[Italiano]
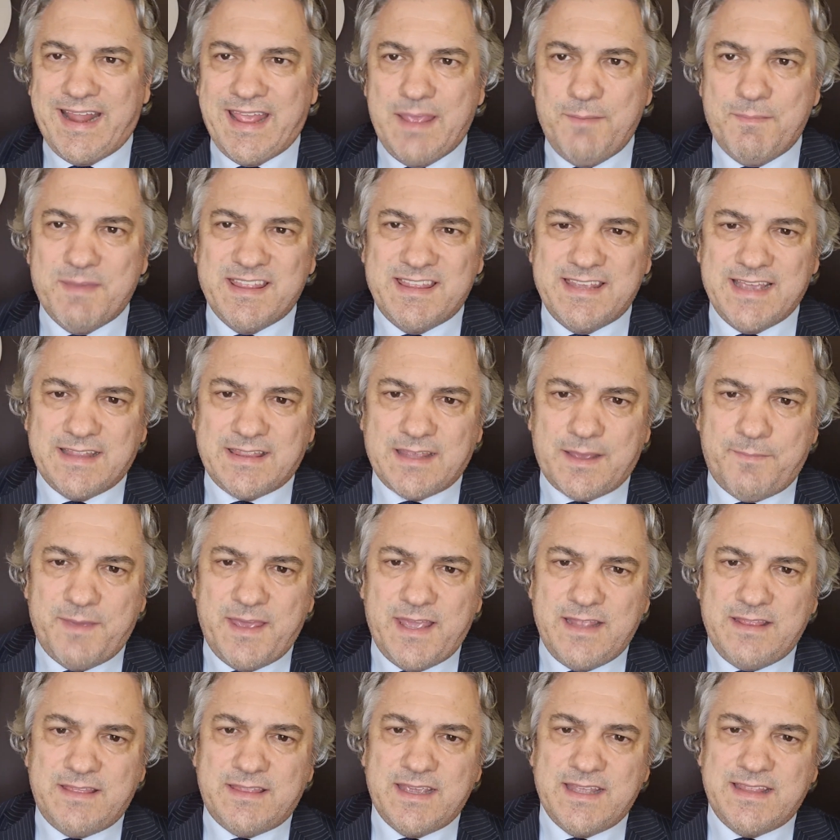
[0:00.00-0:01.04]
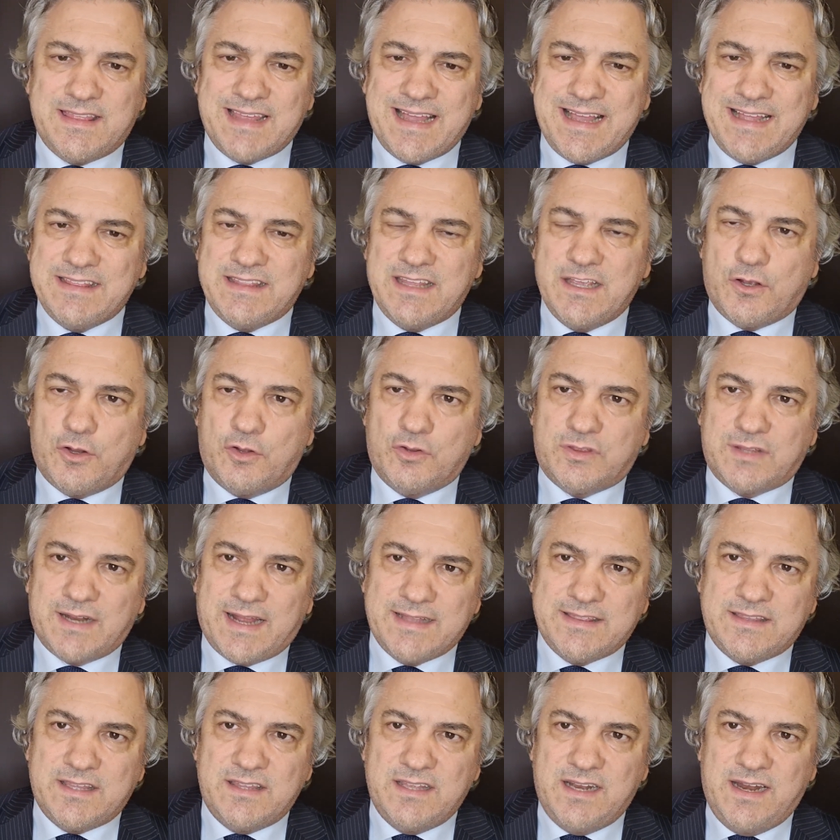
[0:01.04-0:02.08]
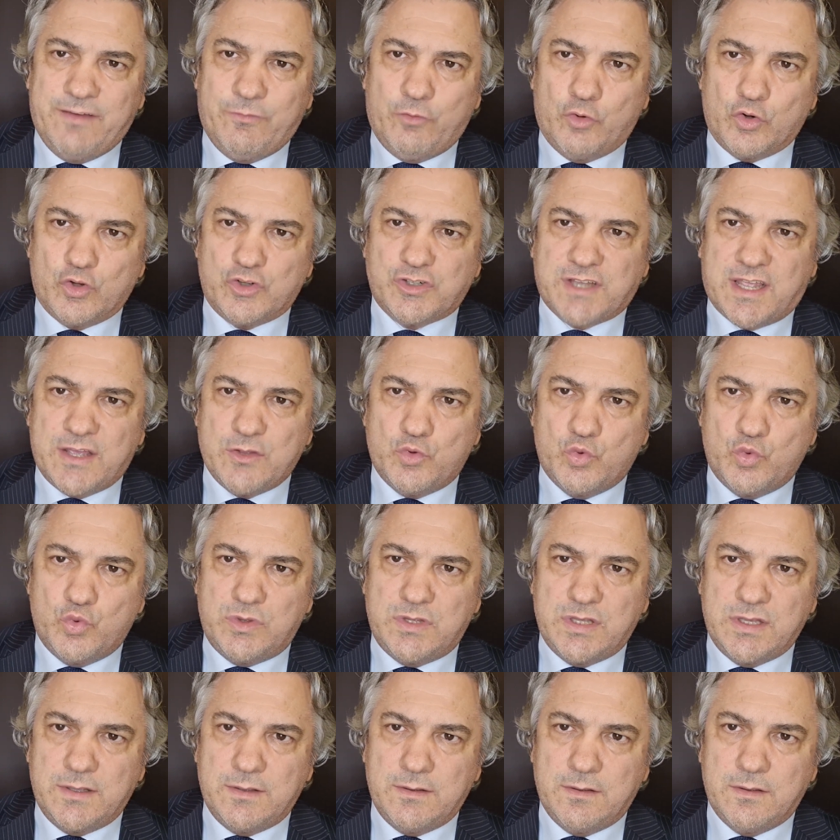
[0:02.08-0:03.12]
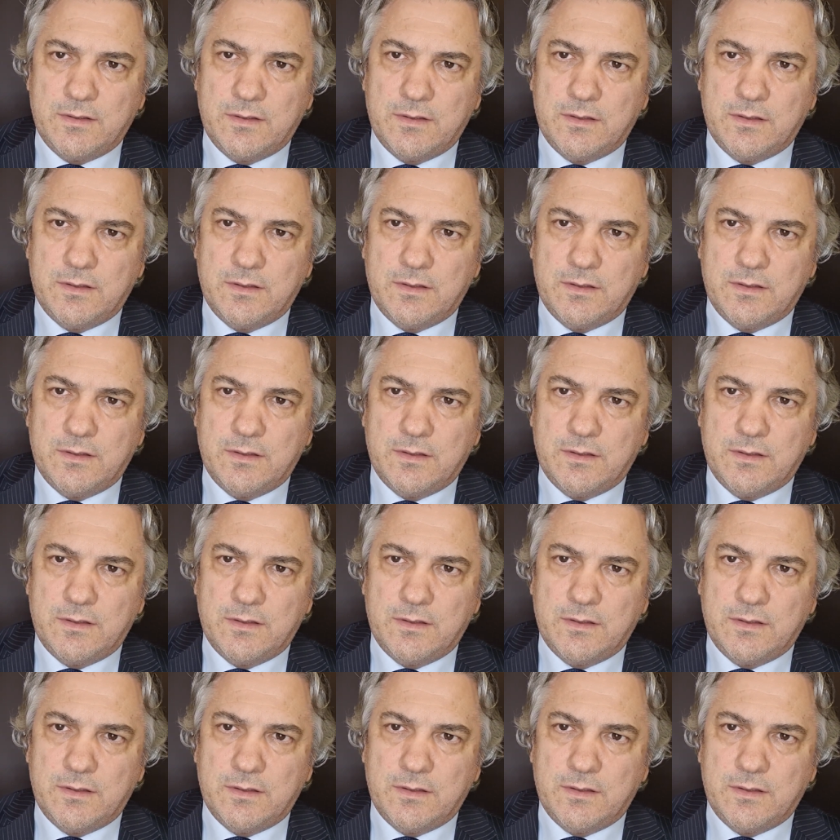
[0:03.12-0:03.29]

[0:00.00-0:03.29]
immediatamente i tanti contratti di lavoro scaduti.